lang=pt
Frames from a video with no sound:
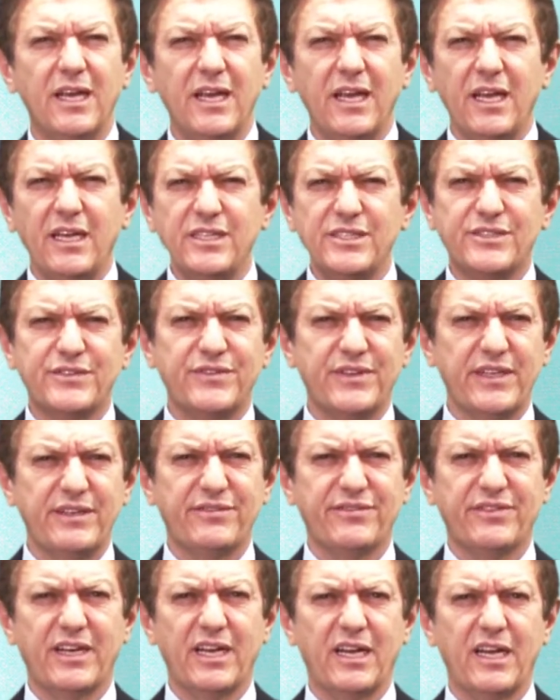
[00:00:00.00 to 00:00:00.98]
eles vêm
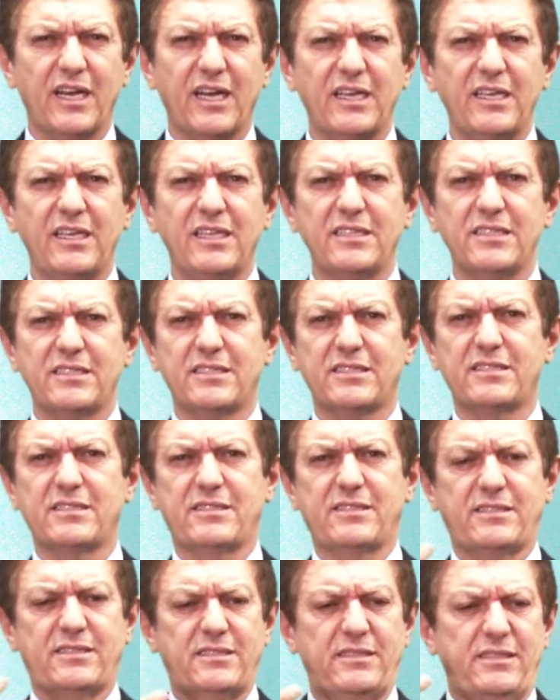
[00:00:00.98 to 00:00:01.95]
falar e eles
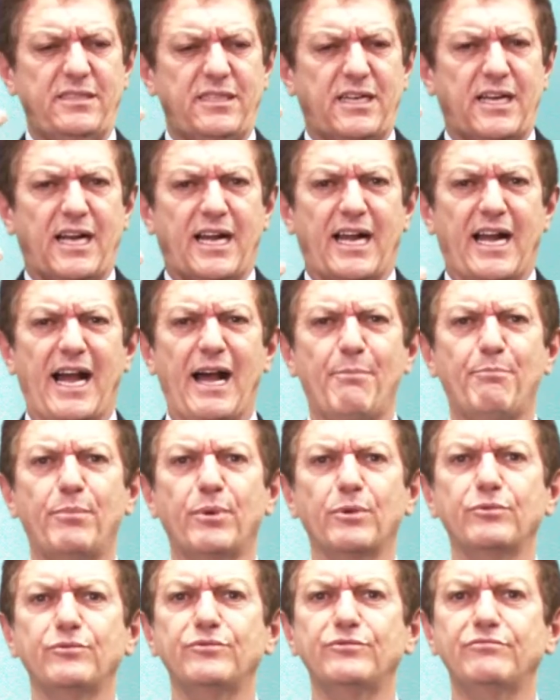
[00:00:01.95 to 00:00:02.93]
se
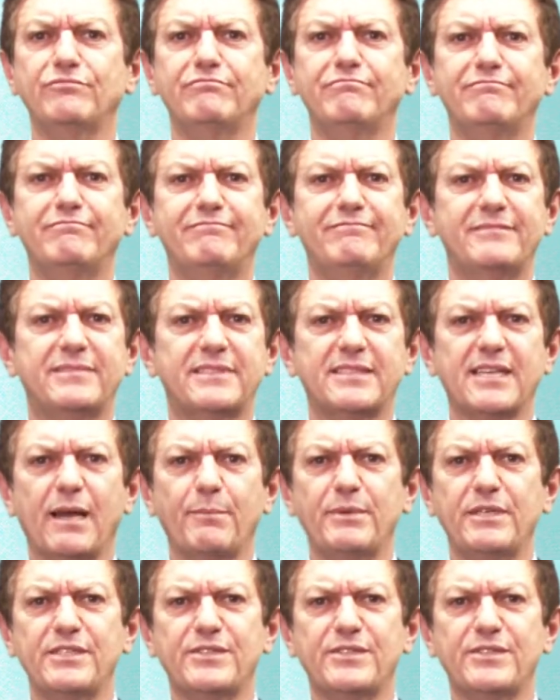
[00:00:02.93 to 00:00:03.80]
encapam, sabe?